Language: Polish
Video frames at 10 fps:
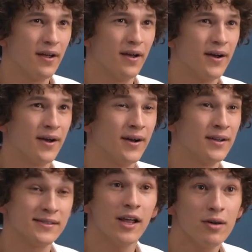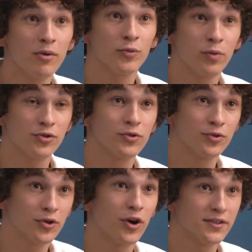E, znałem od
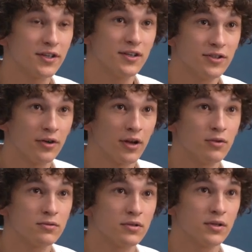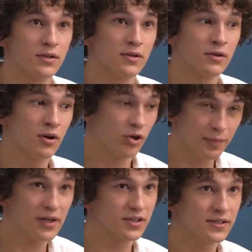początku do końca historię już e, od
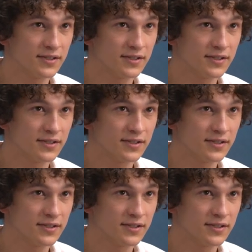pierwszej